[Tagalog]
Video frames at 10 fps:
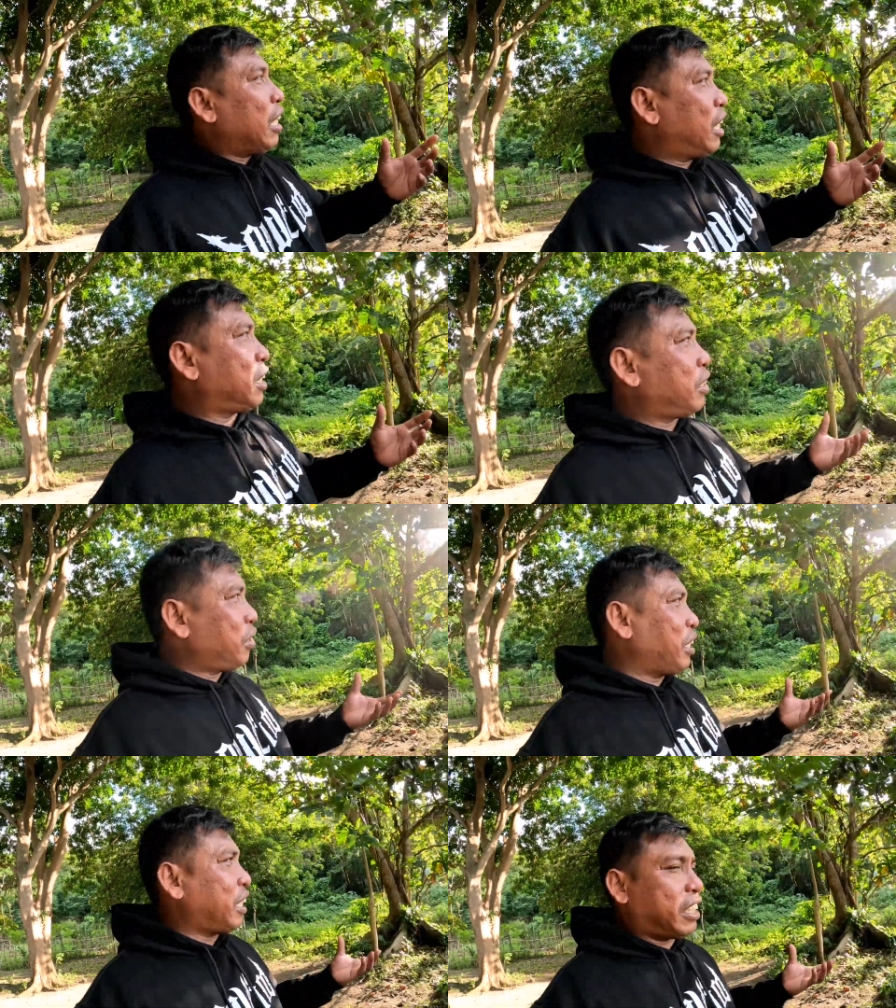at uh,
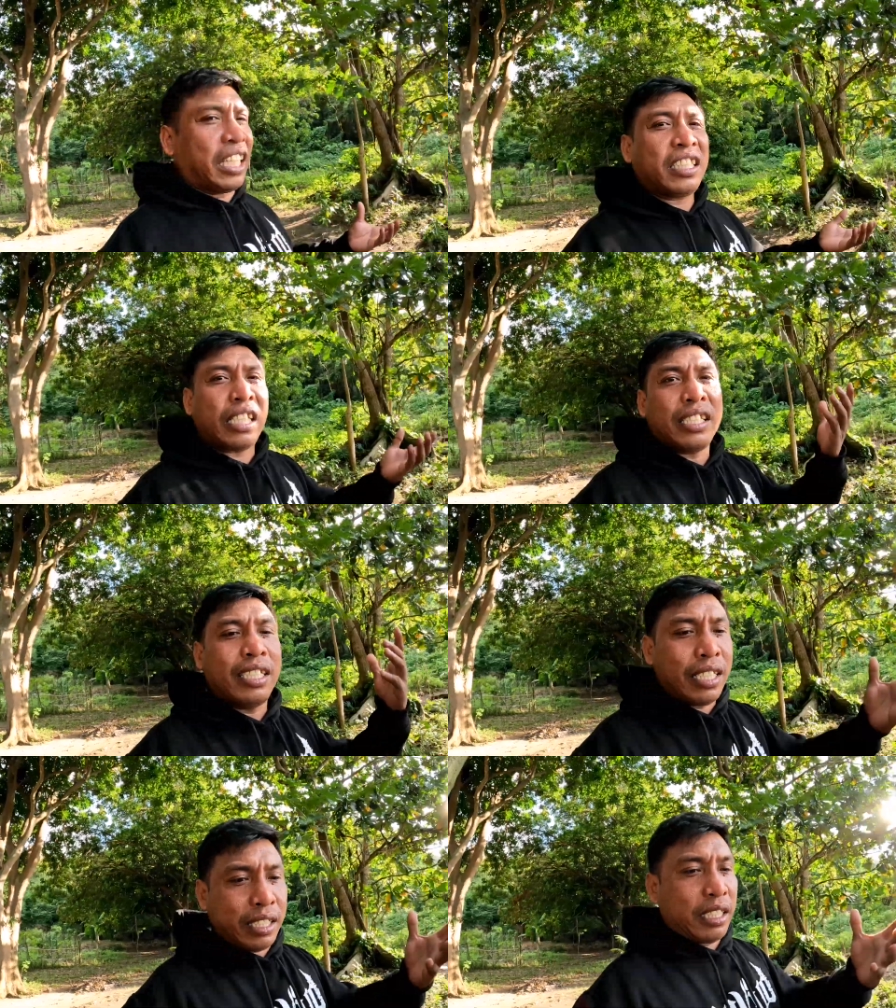yun
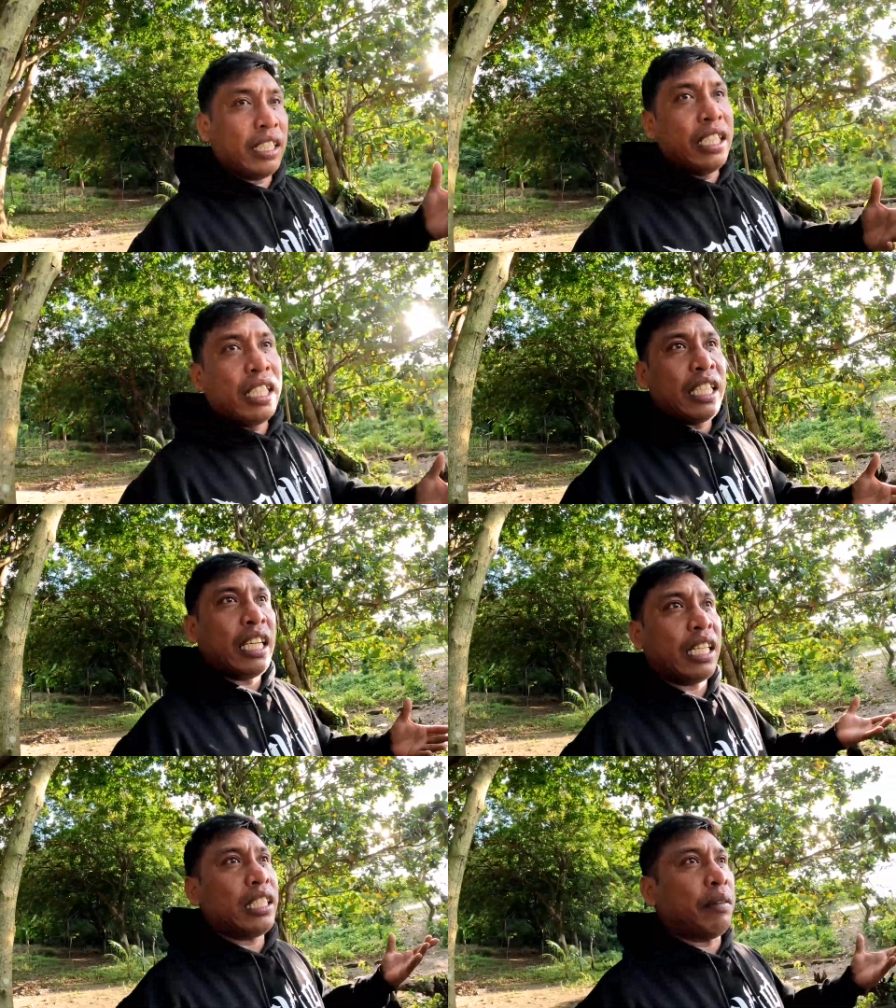exercise din
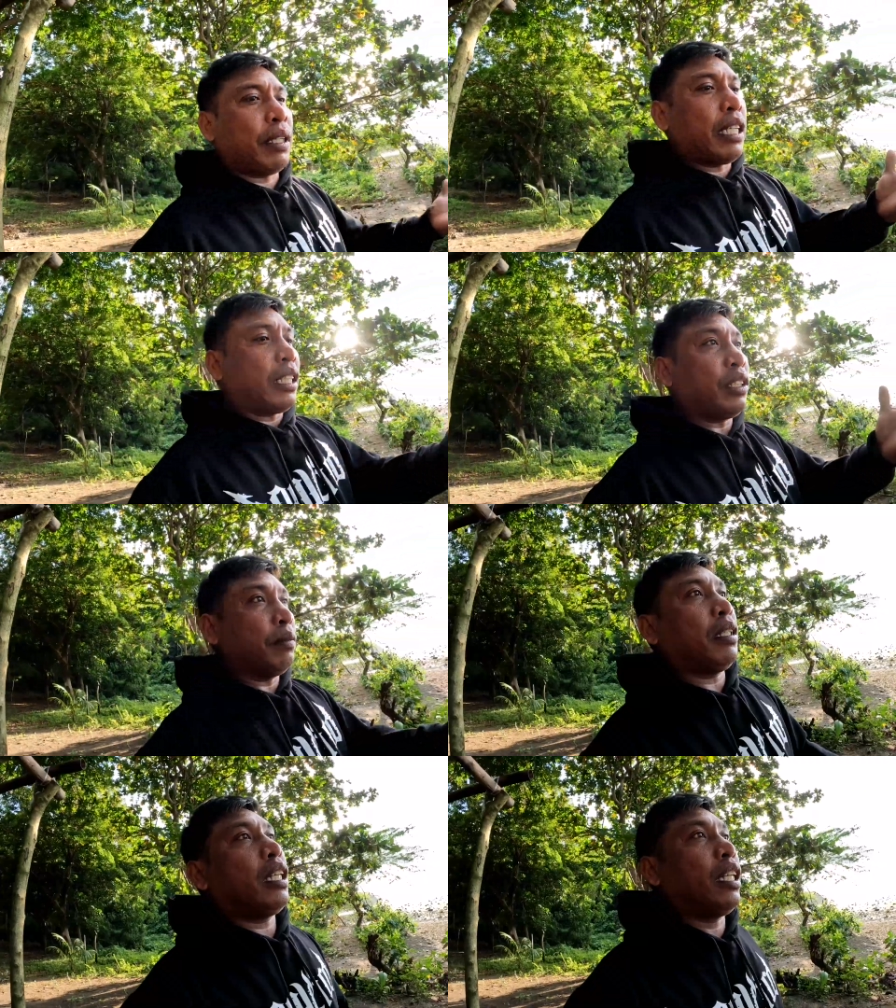yan, kasama natin
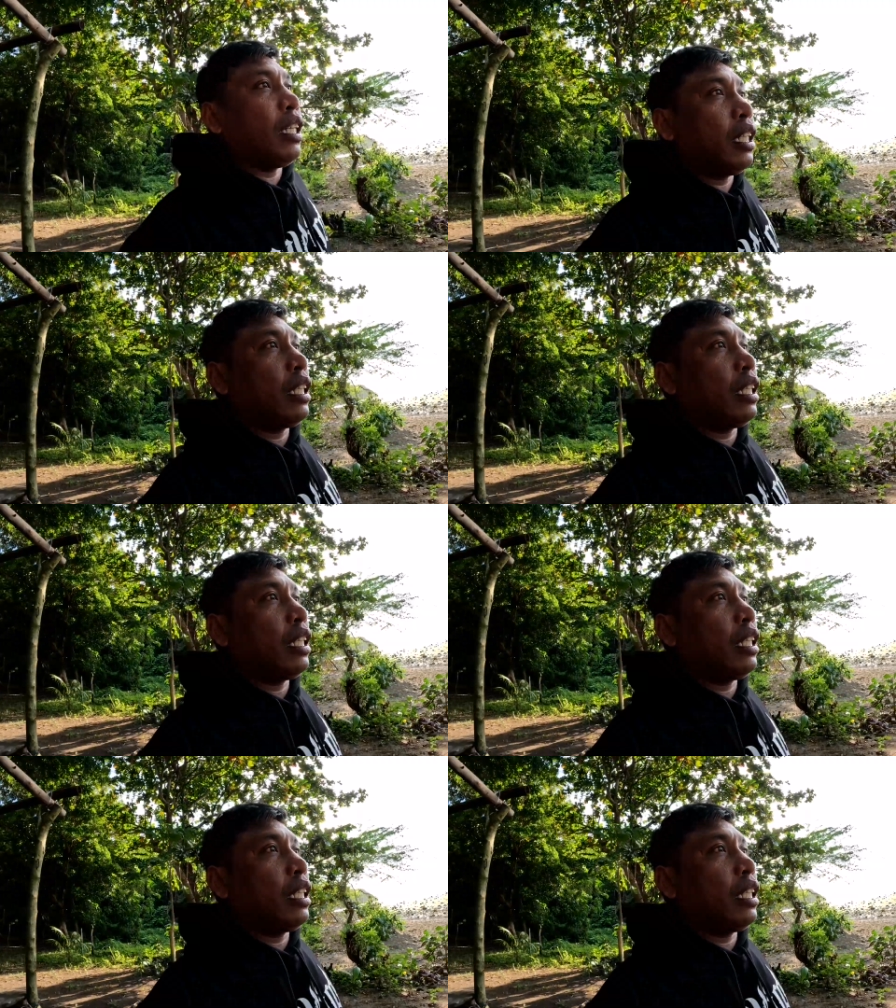yung mga